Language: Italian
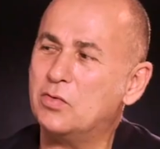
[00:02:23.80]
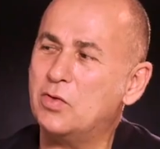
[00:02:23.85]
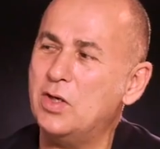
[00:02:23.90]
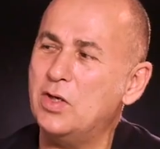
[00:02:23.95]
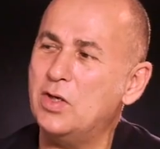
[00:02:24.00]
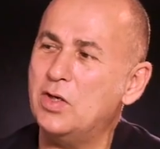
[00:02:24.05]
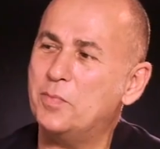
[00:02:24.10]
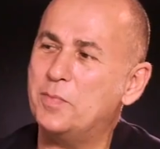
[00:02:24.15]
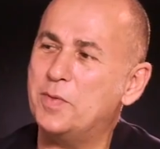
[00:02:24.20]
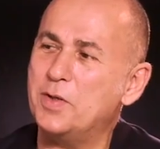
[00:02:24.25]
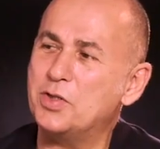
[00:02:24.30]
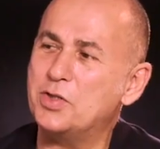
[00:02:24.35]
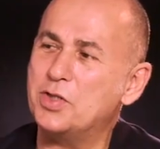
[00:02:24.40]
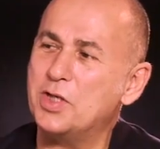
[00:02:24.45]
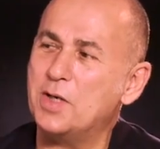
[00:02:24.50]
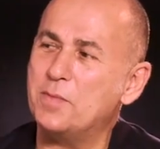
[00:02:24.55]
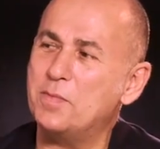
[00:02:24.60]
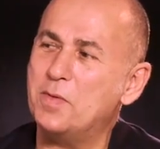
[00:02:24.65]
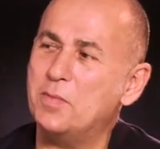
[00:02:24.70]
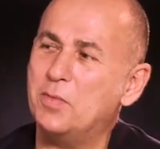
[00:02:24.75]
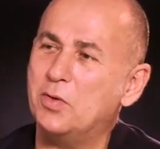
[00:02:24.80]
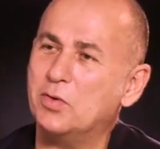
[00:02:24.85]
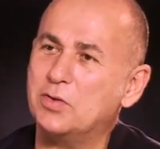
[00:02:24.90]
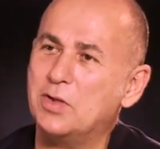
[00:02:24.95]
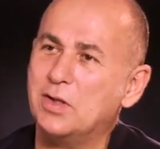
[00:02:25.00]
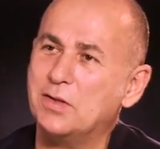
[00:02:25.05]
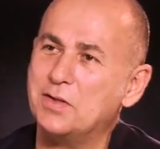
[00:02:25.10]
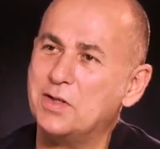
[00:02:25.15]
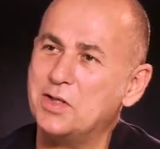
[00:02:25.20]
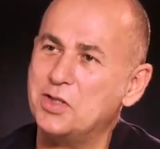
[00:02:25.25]
Quello piacerebbe
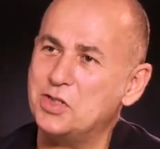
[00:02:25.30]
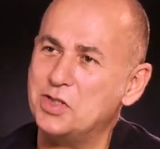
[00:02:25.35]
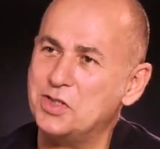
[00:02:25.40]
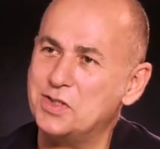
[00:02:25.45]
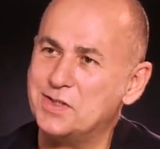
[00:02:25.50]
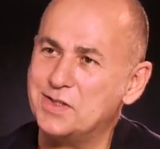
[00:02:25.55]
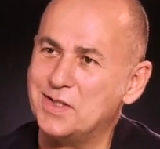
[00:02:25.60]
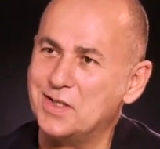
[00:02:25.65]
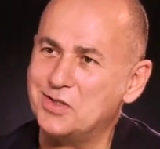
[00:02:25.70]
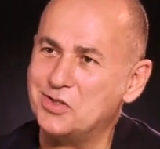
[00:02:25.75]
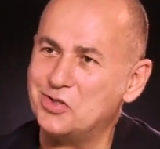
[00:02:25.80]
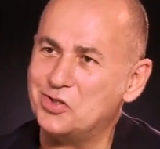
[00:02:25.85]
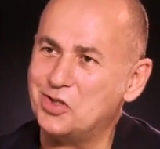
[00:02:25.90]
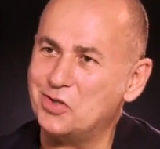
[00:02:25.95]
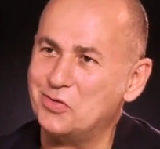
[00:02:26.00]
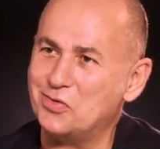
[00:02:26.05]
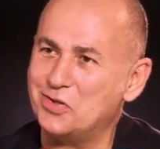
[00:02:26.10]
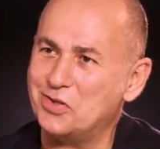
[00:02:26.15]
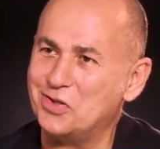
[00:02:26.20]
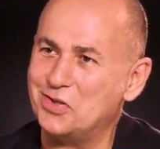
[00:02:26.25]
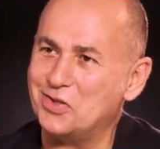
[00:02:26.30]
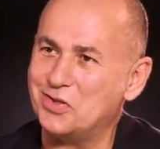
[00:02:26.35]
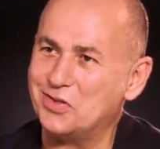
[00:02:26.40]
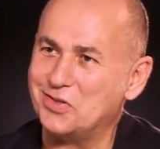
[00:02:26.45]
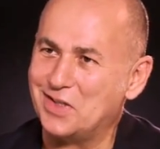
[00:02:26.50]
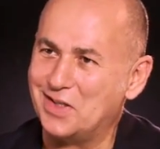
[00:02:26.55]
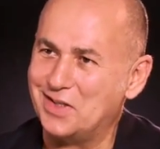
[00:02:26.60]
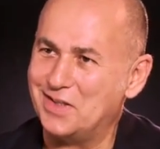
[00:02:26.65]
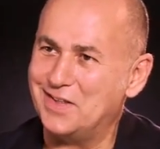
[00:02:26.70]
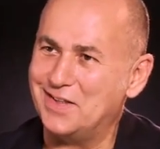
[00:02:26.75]
molto al regista, dicevo
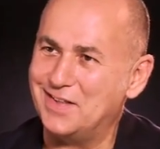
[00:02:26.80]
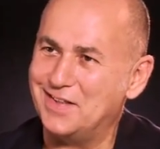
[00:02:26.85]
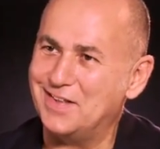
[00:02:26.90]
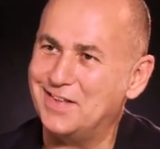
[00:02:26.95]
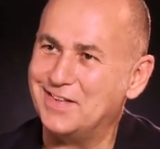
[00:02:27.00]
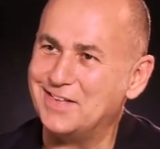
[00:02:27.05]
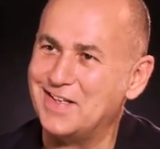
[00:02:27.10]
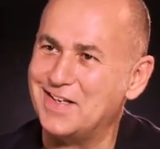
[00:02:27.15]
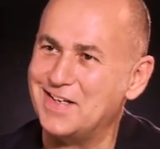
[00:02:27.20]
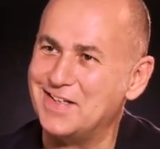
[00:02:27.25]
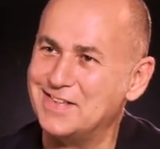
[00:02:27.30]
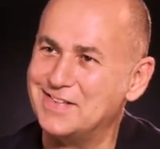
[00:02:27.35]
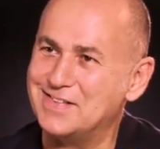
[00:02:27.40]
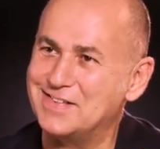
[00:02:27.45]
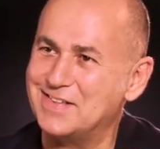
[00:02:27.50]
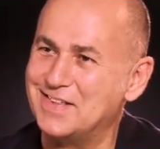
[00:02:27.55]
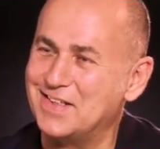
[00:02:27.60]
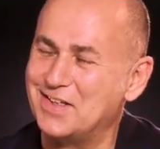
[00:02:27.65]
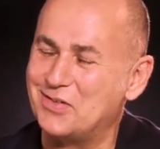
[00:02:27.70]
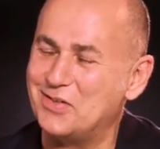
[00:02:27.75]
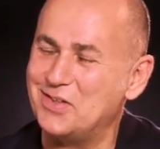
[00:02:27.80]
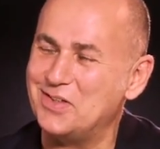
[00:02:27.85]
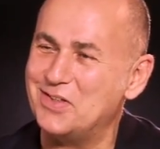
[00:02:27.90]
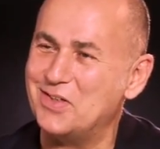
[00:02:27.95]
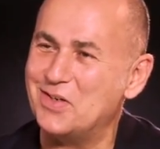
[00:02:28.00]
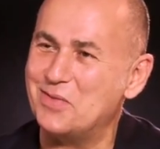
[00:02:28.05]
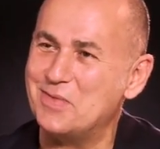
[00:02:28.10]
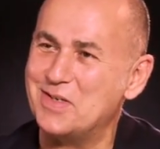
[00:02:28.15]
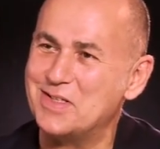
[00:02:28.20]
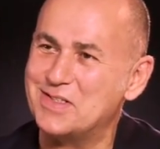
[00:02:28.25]
io, del, eh, dei e
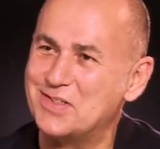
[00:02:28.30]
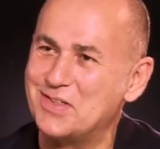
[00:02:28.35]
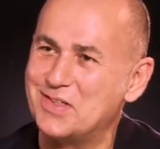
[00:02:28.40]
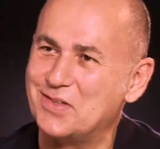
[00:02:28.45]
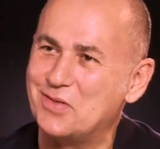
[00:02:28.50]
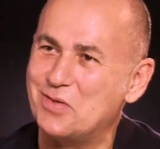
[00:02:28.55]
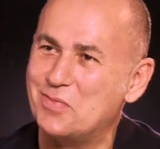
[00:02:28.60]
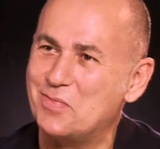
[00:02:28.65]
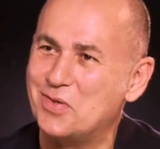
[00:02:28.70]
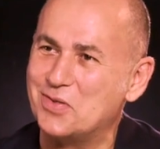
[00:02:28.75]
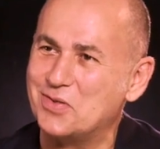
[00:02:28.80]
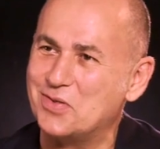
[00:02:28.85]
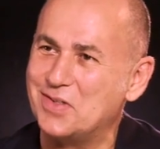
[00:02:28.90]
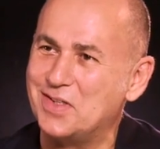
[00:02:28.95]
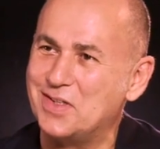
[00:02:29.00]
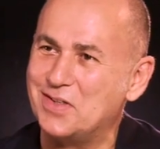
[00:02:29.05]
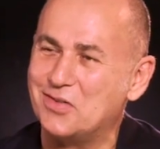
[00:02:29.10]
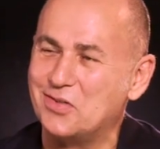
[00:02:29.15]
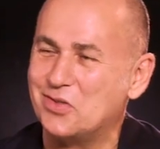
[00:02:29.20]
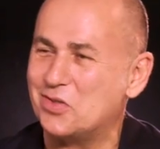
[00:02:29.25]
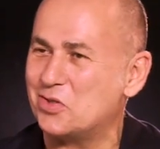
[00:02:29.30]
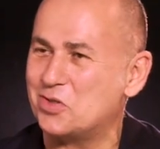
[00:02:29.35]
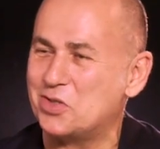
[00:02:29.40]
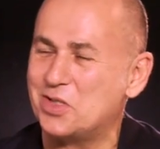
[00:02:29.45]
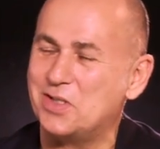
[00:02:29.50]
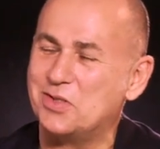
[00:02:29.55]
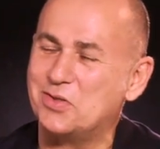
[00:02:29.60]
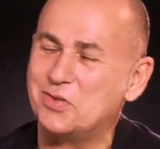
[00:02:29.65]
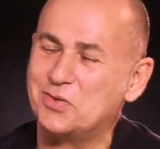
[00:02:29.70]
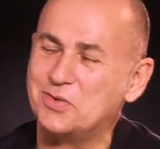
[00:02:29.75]
quindi l'ho messa in quel modo lì, o l'ho
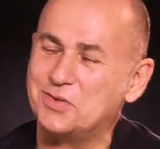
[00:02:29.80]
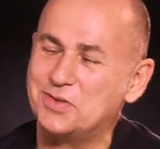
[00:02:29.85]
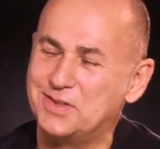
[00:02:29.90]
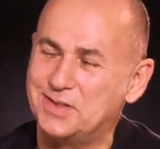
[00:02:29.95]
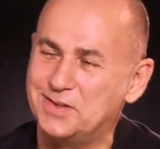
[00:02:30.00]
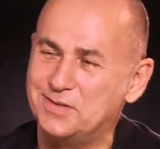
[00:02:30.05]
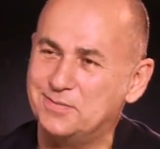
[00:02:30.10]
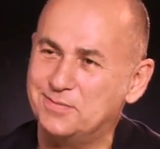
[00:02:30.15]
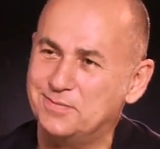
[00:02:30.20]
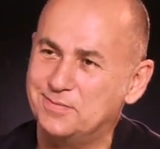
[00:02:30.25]
scelto così.